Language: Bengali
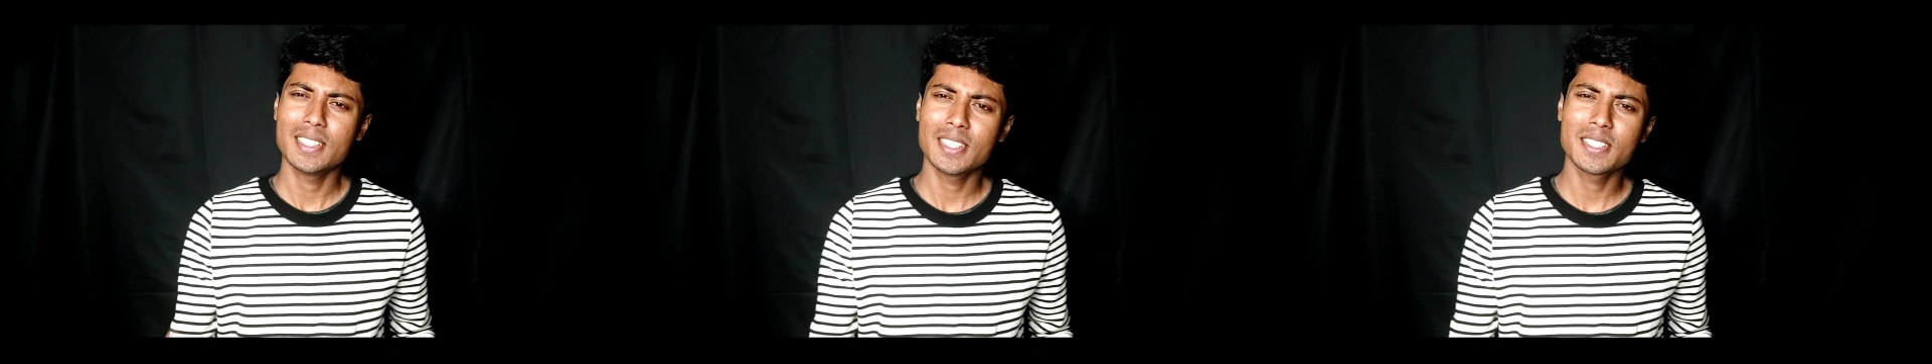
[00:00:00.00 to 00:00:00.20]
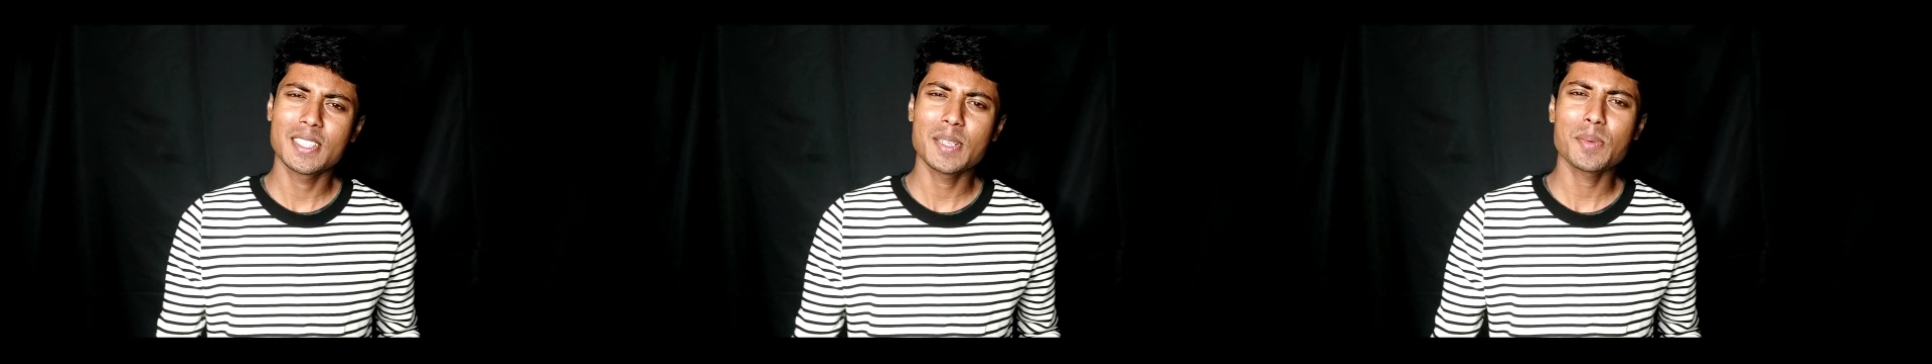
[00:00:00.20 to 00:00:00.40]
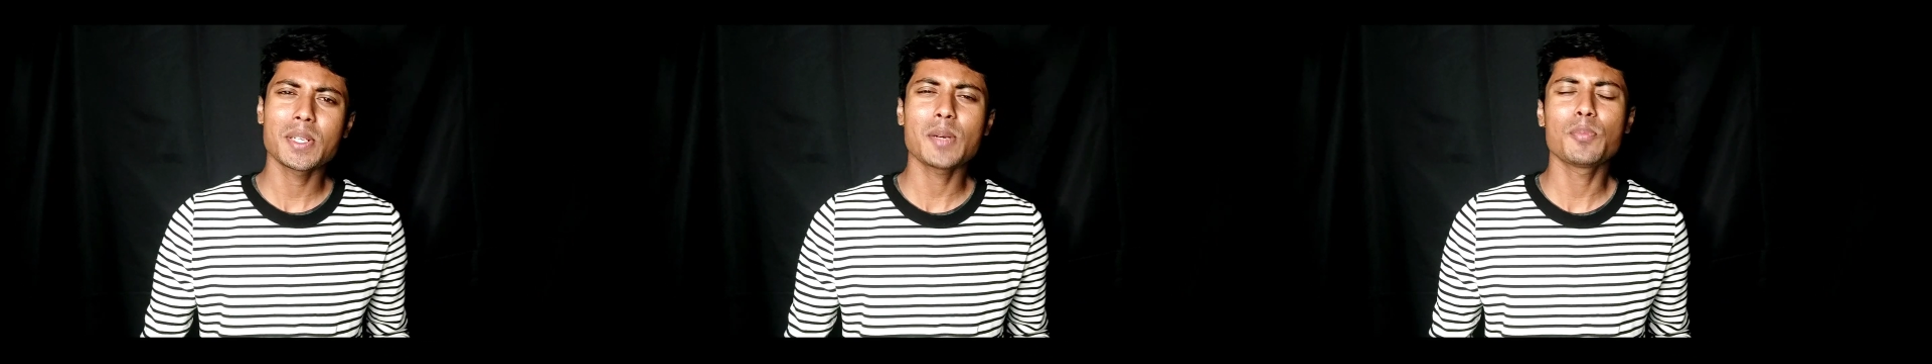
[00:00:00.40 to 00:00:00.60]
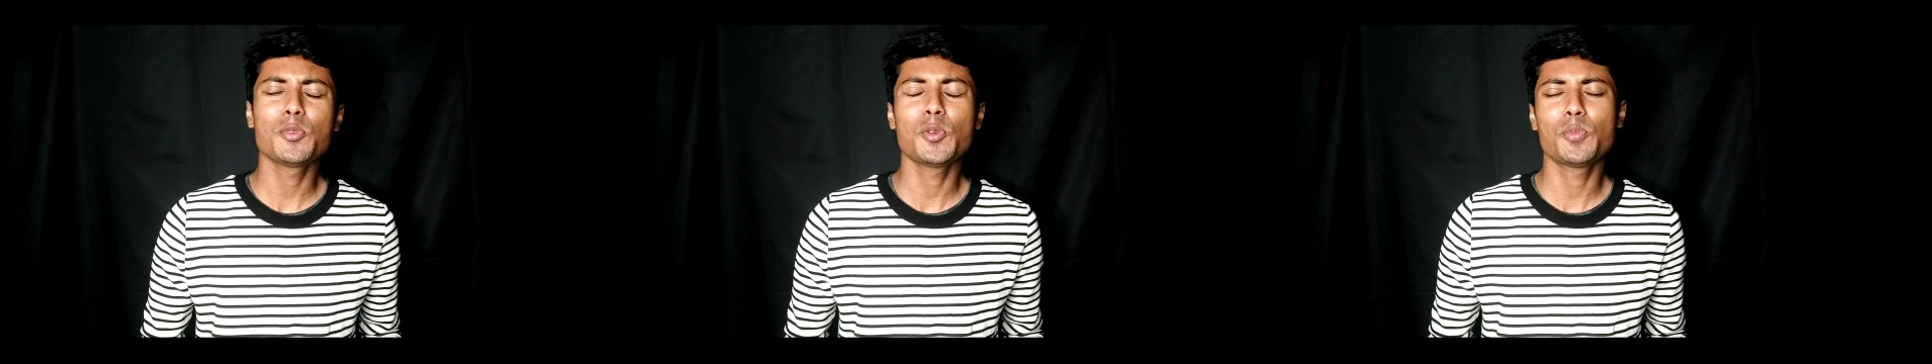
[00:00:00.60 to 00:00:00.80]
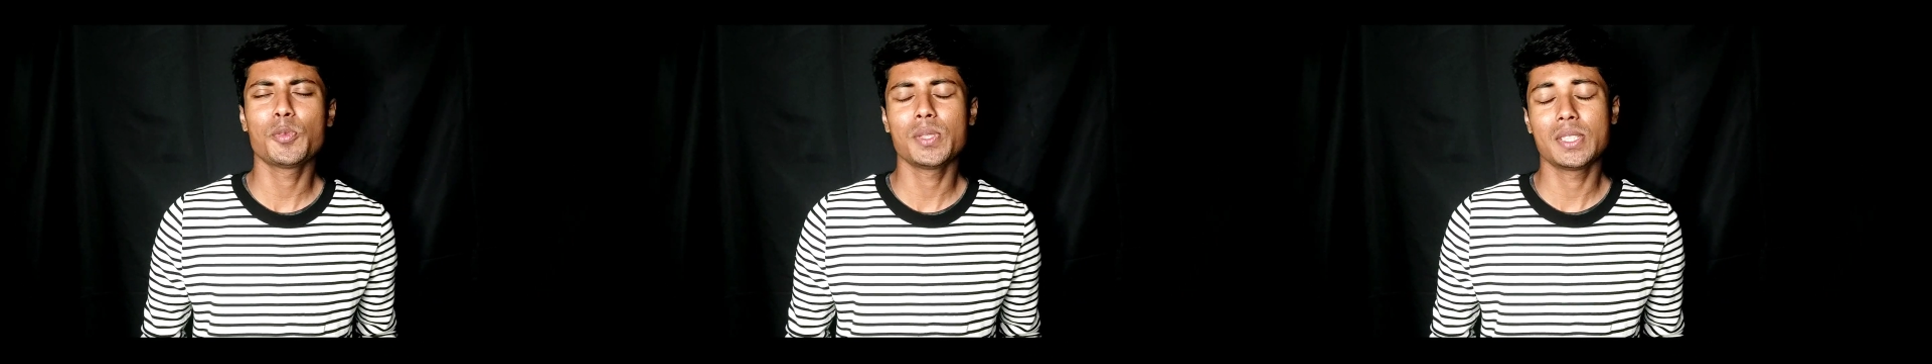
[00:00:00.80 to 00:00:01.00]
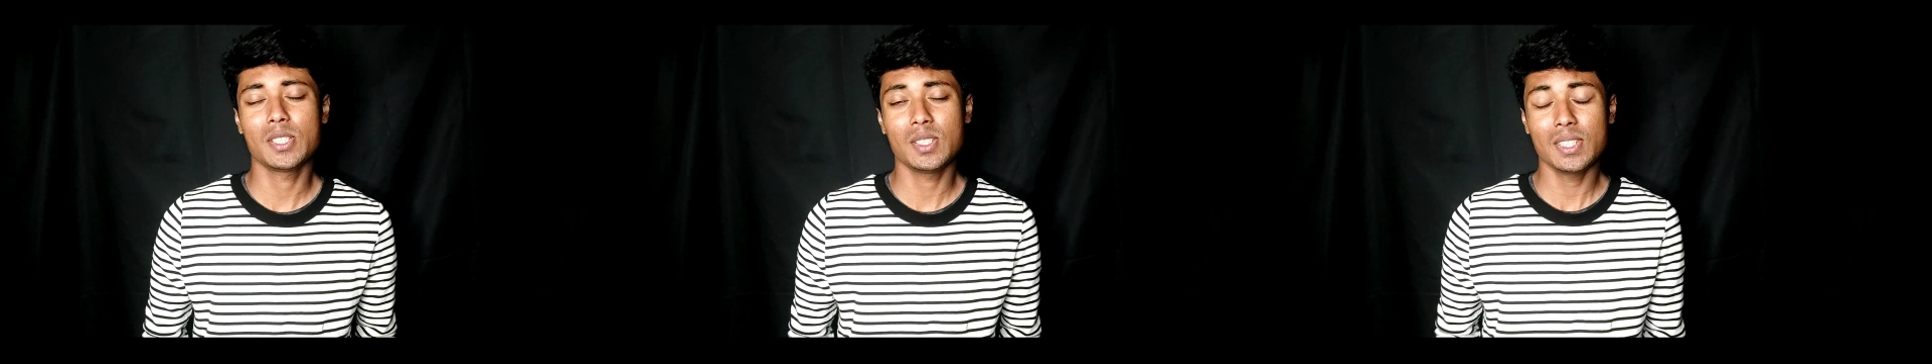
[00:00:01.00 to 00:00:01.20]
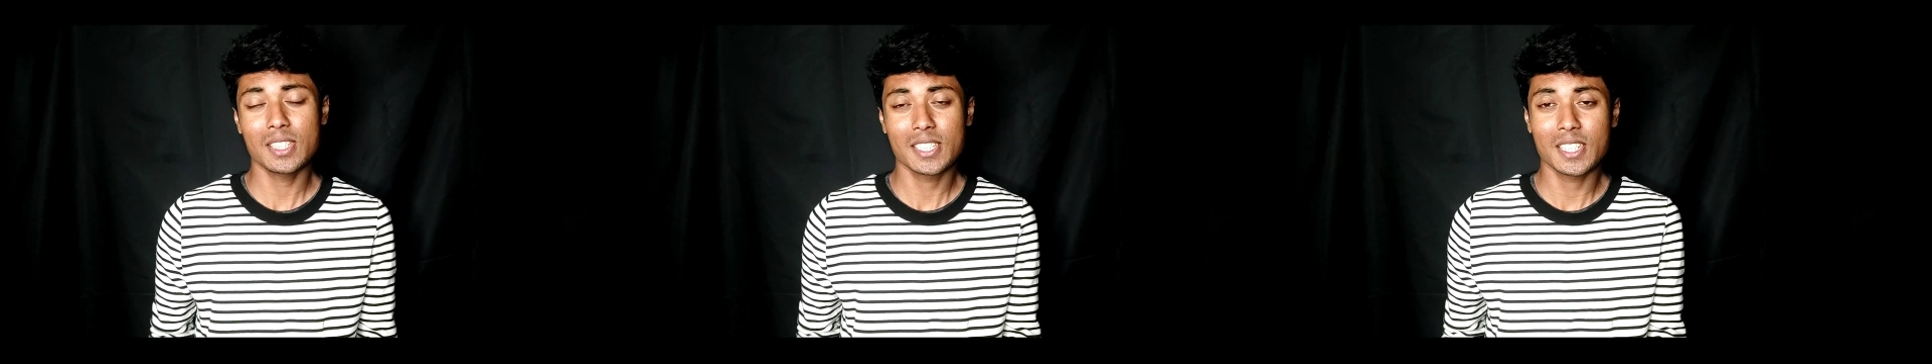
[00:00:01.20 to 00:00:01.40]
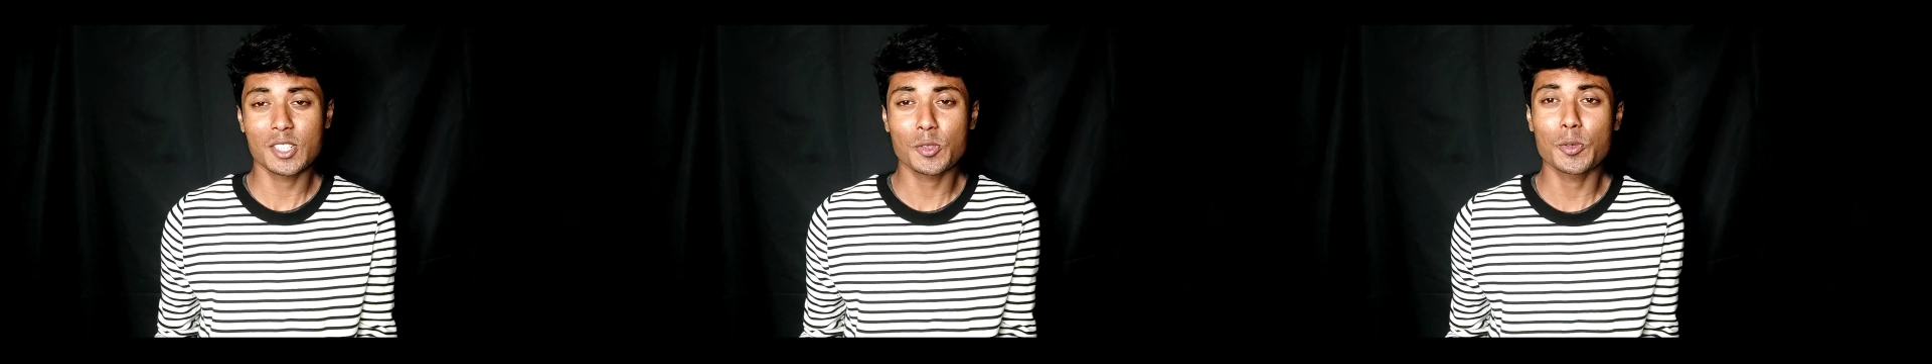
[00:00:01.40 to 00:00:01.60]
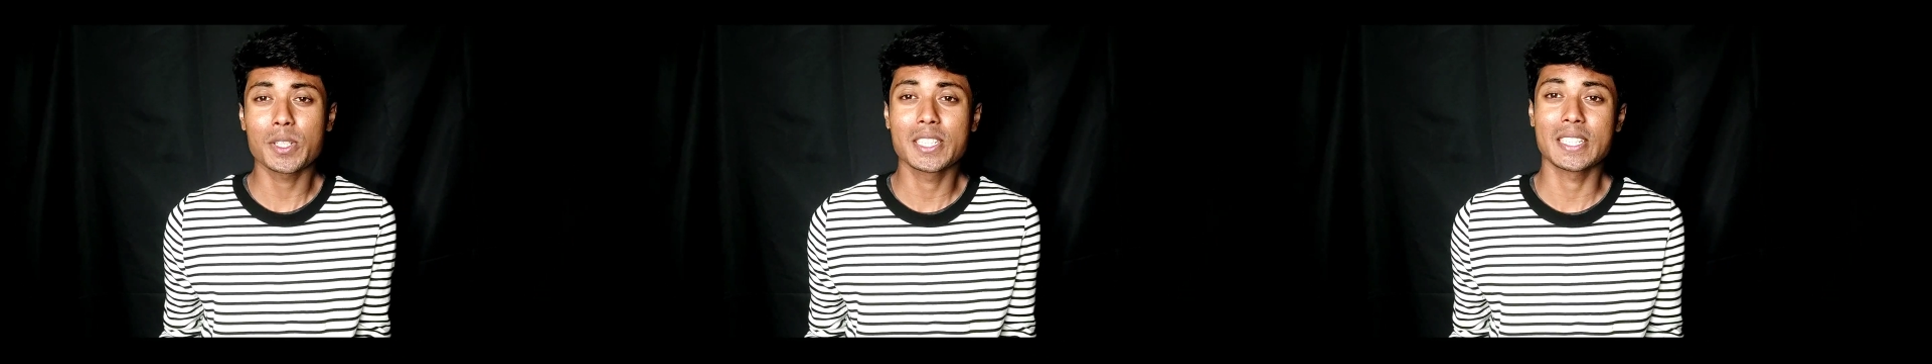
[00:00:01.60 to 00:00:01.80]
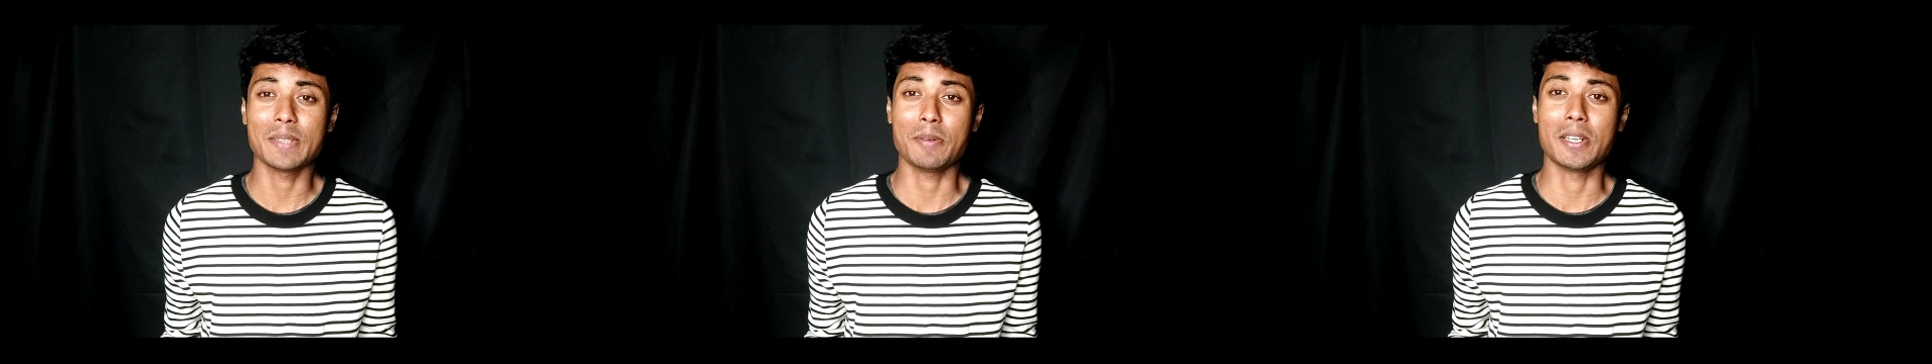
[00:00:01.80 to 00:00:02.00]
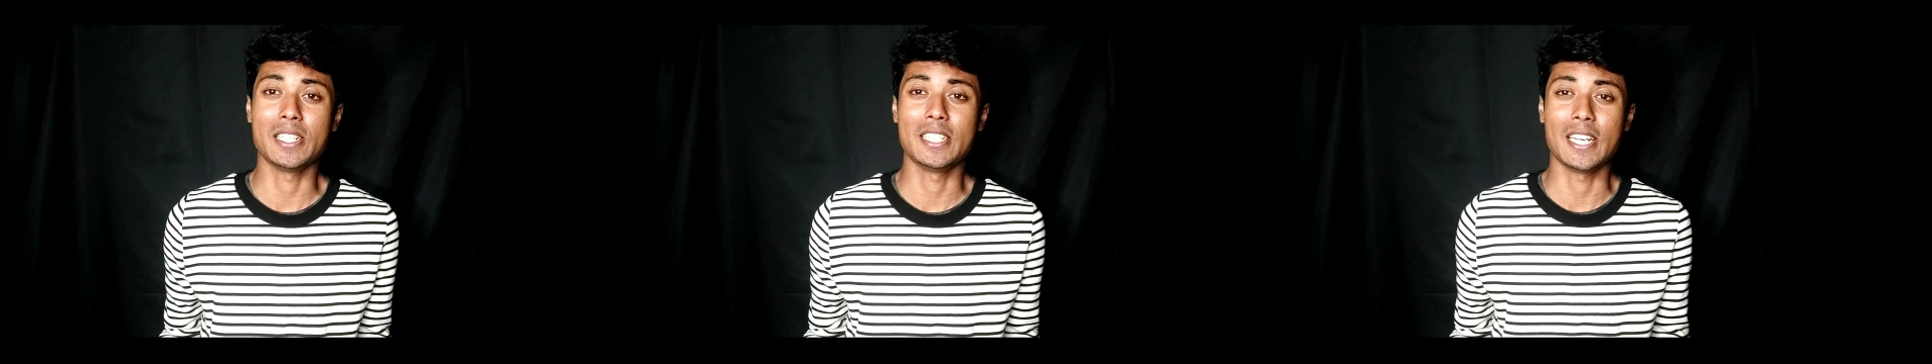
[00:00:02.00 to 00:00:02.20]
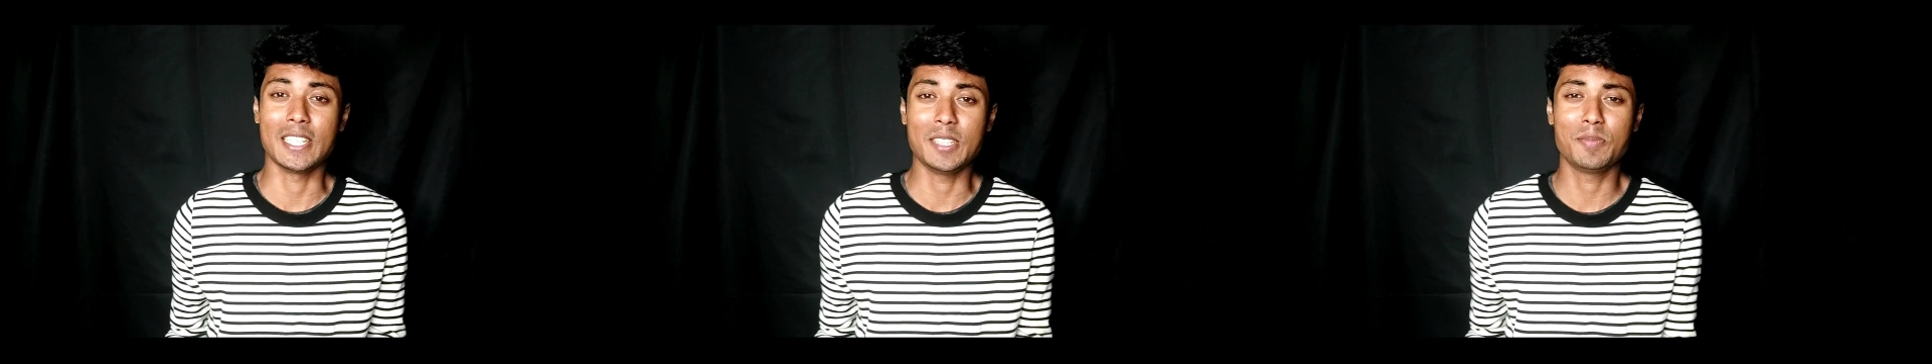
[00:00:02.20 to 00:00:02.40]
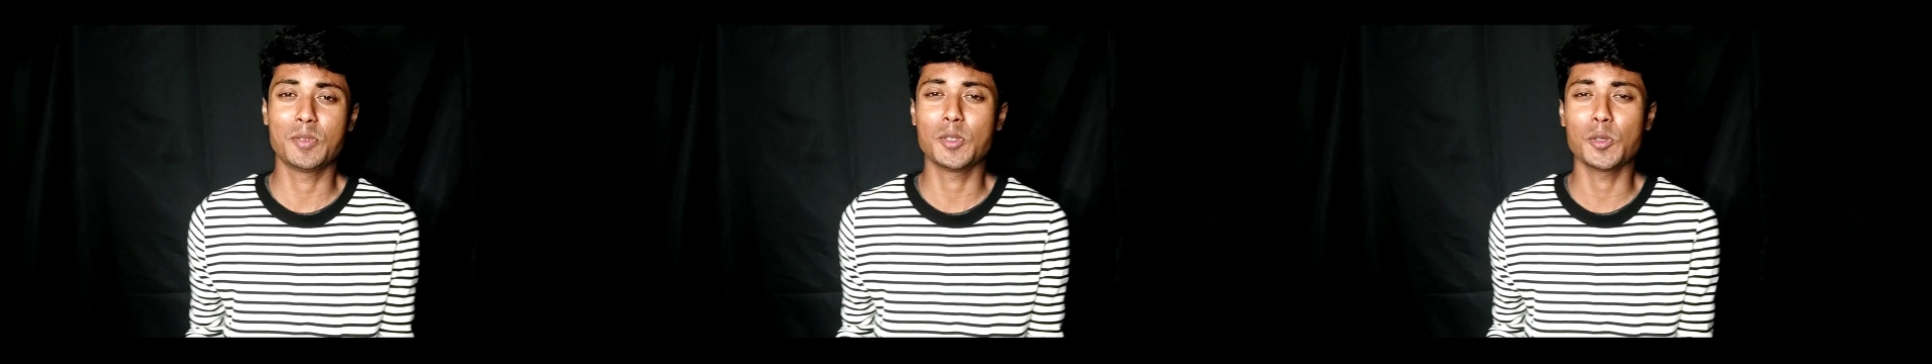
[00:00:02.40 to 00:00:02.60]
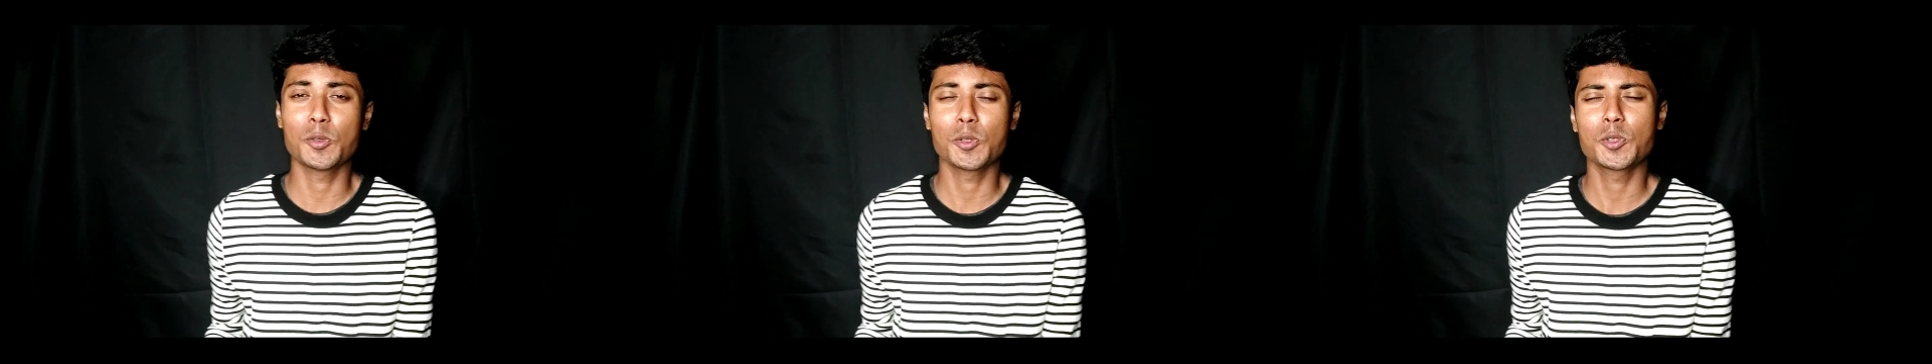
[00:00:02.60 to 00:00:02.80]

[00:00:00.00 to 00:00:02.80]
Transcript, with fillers: যে সিনেমাটা পুরোপুরি তিনি শেষ করে যেতে পারেনি রাজীব ছিল